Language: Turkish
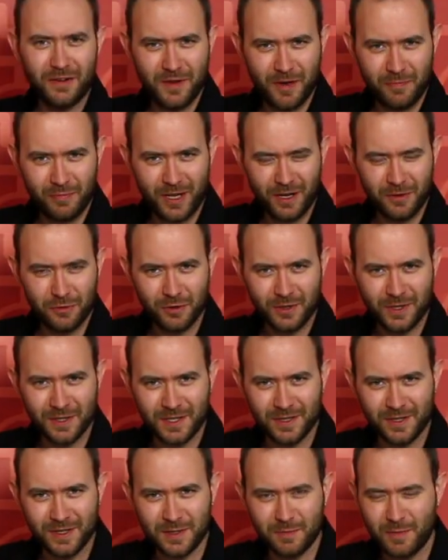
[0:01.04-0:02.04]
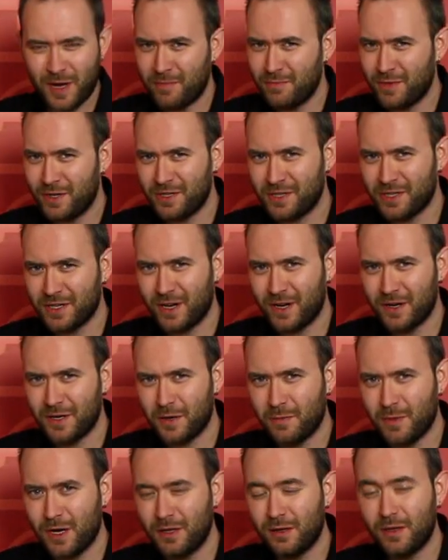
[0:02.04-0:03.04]
Web Teknodasınız. Ben Barış
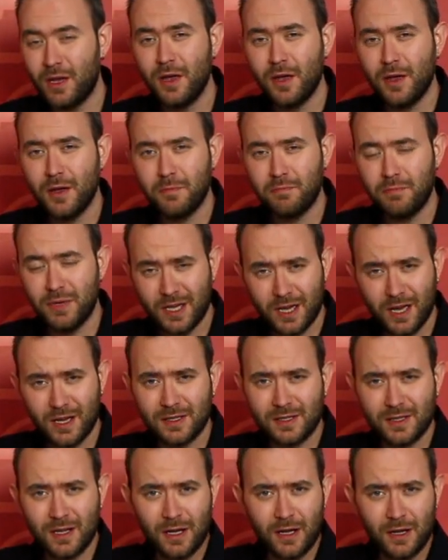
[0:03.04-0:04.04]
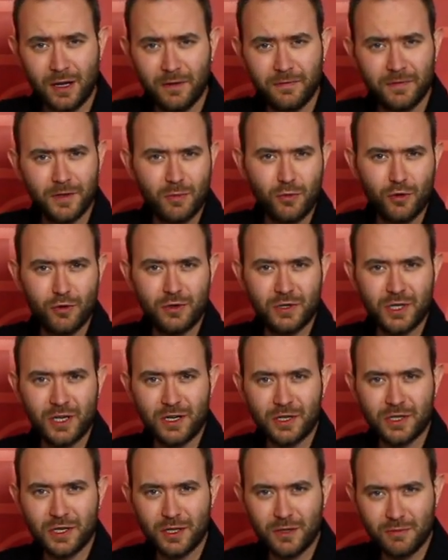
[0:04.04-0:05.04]
Kahraman. Bir kez daha hafta boyunca
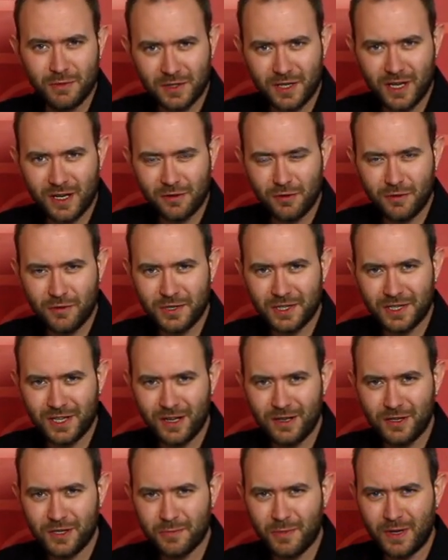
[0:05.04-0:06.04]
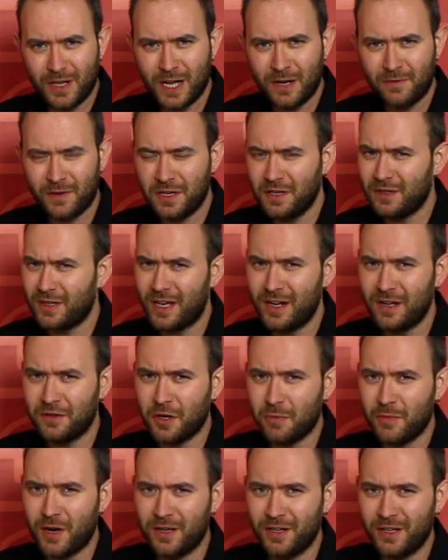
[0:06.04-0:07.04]
yaşadığımız teknolojik gelişmeler ve internet
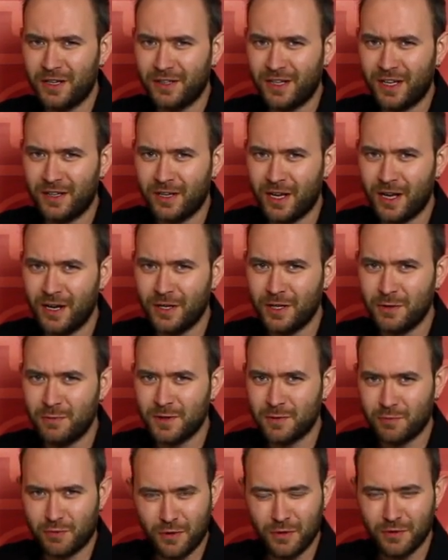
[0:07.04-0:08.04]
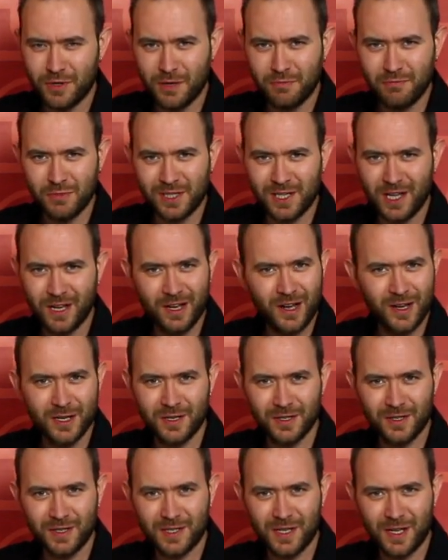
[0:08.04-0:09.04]
haberlerinden derlediğimiz programımızla
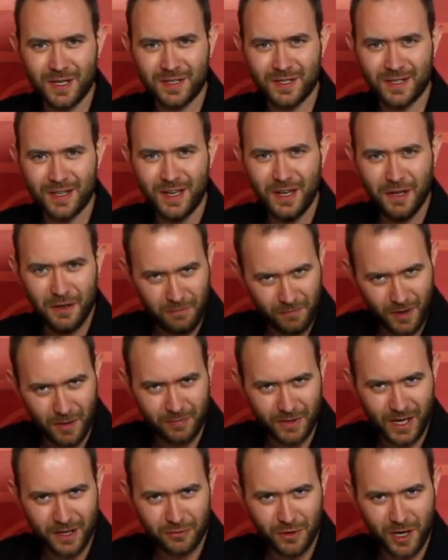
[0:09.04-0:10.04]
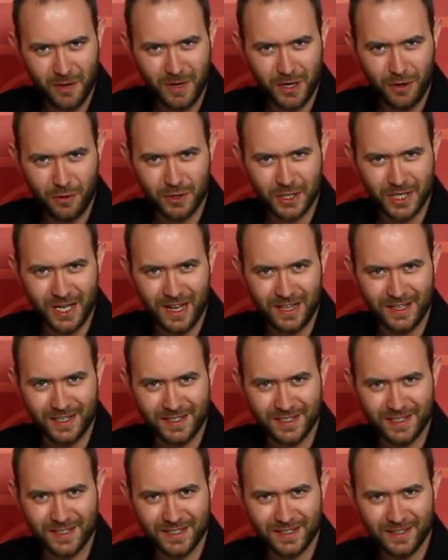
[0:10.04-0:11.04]
karşınızdayız. Web Tekno Haber'e hoş
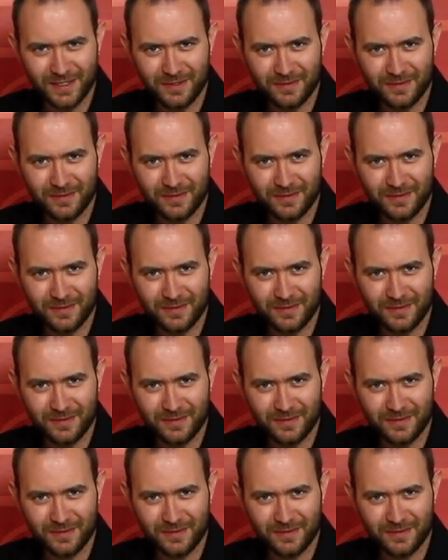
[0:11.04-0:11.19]
geldiniz.